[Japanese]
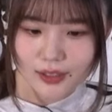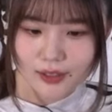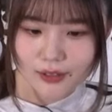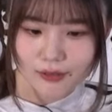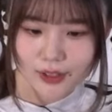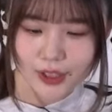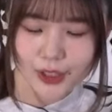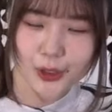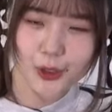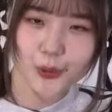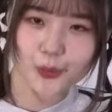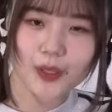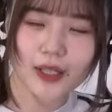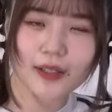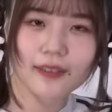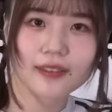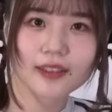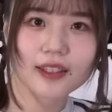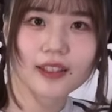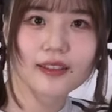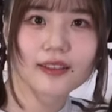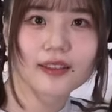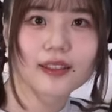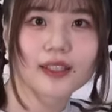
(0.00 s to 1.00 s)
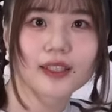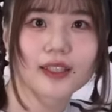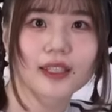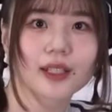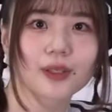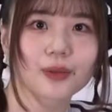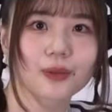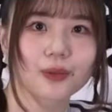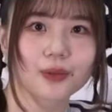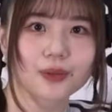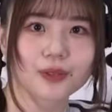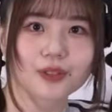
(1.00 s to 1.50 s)
割と万人に
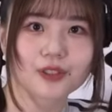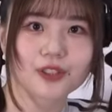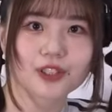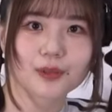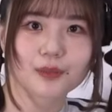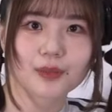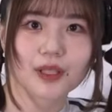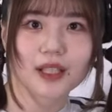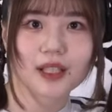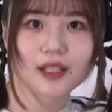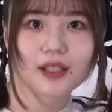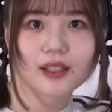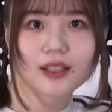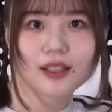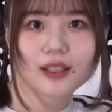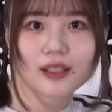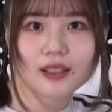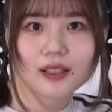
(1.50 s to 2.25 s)
おすすめ